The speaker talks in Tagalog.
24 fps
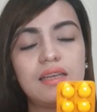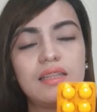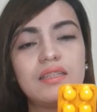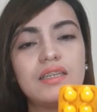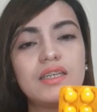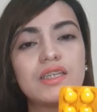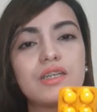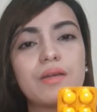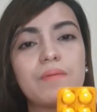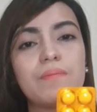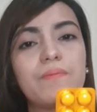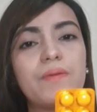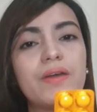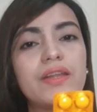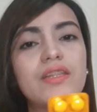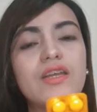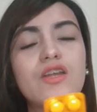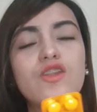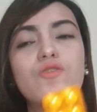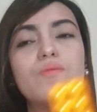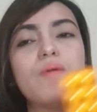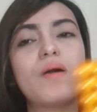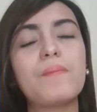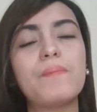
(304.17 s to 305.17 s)
Hindi siya
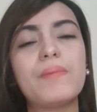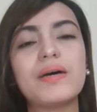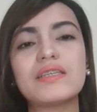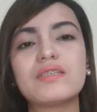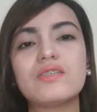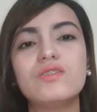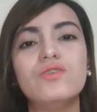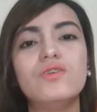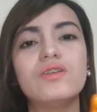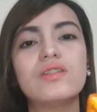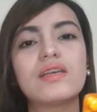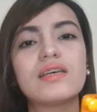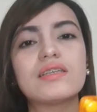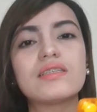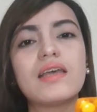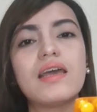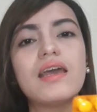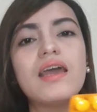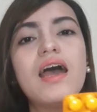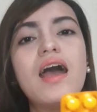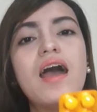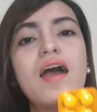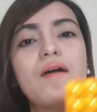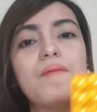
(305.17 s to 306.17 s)
pwedeng lumagpas doon
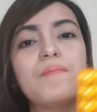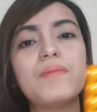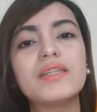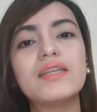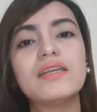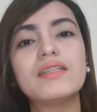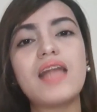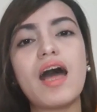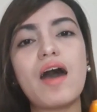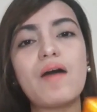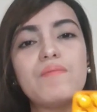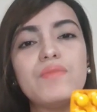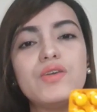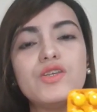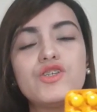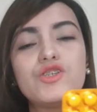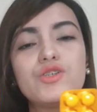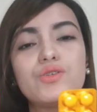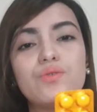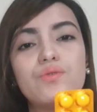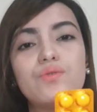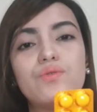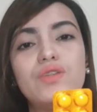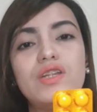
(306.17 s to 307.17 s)
kasi
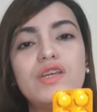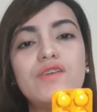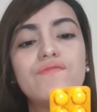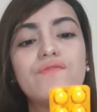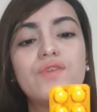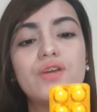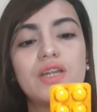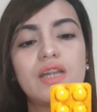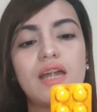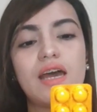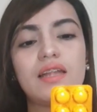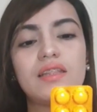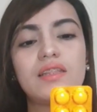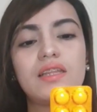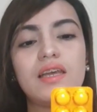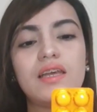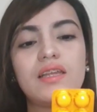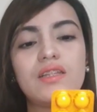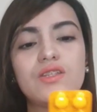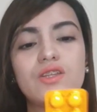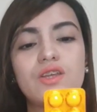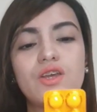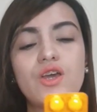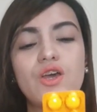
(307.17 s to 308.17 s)
madadamage yung liver natin.
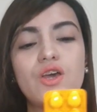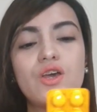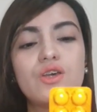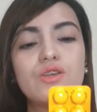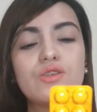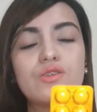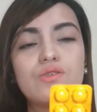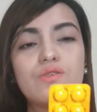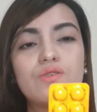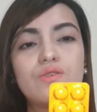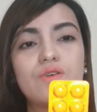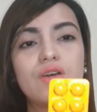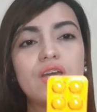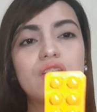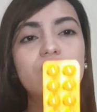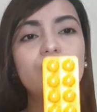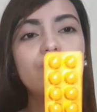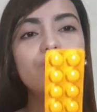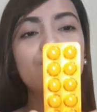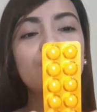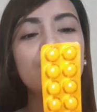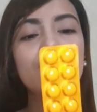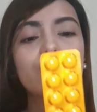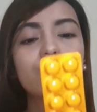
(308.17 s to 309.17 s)
Oh, no! So,
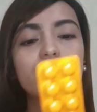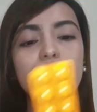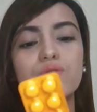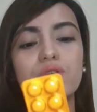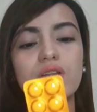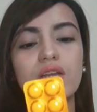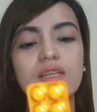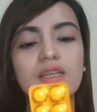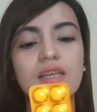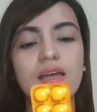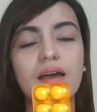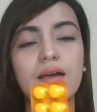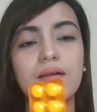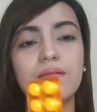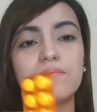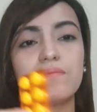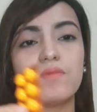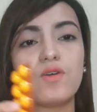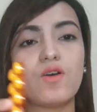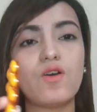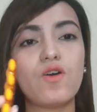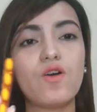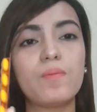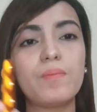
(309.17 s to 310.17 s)
ito yung itsura niya.
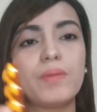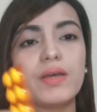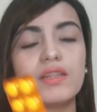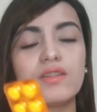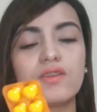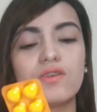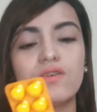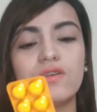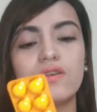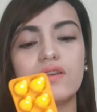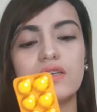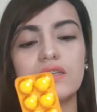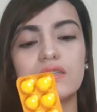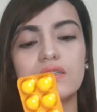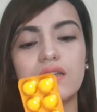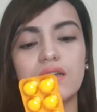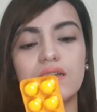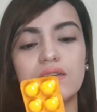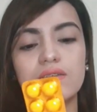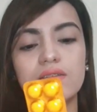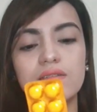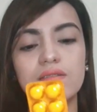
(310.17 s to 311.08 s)
Open ko yung isa.